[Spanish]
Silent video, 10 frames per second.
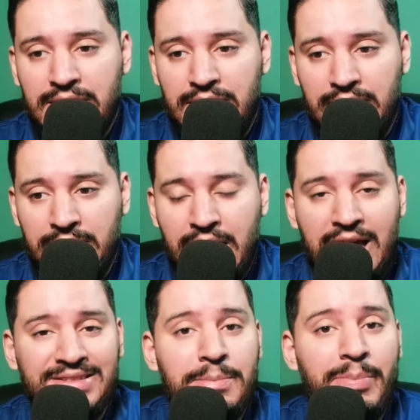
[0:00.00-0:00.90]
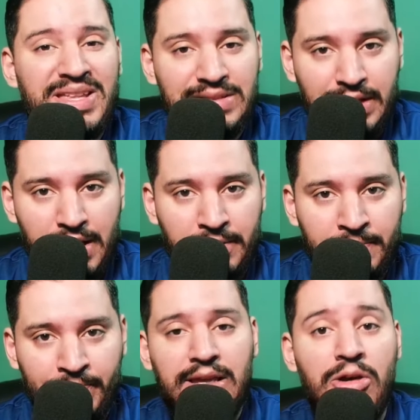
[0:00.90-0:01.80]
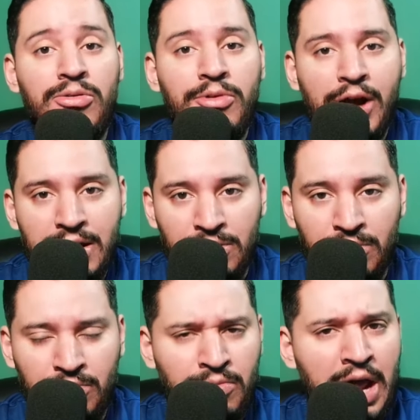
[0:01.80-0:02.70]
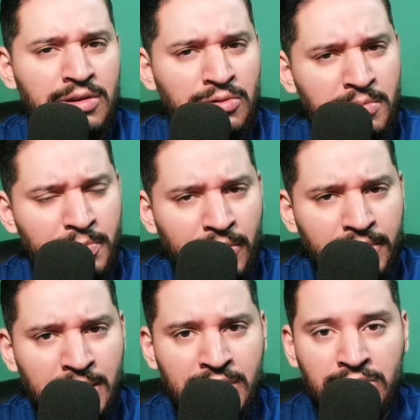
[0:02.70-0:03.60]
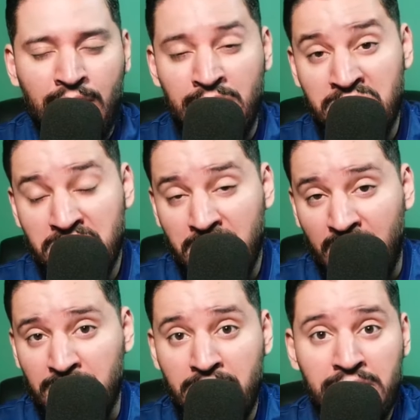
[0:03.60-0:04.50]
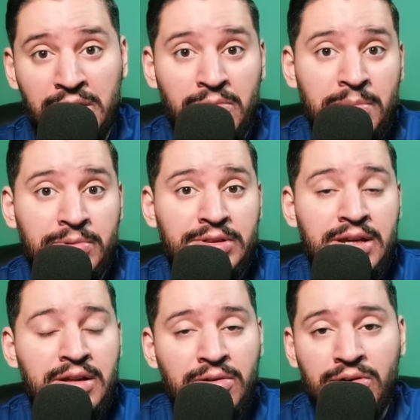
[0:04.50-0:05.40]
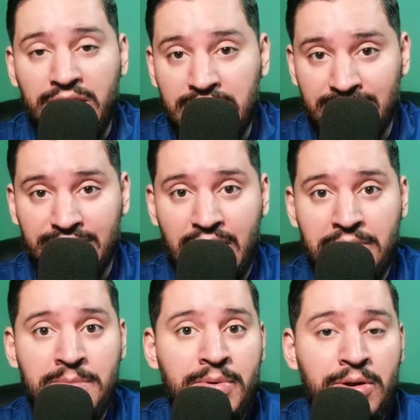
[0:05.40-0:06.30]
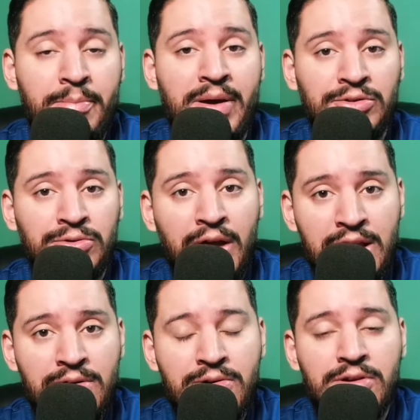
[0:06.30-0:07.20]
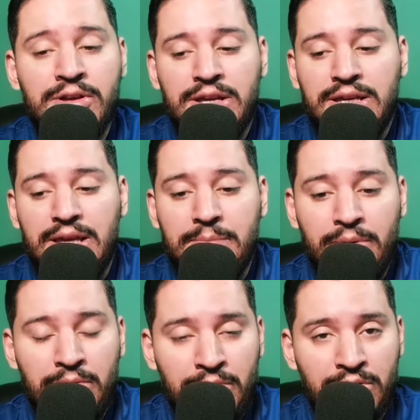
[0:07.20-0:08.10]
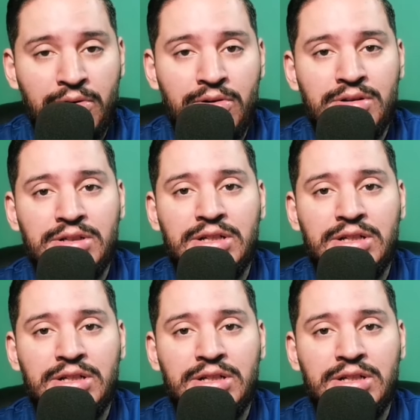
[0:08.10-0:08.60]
eh, hace pensar que hubo algo, algún problema con algún jugador, el cuerpo técnico, quién sabe, pero pasó algo que provocó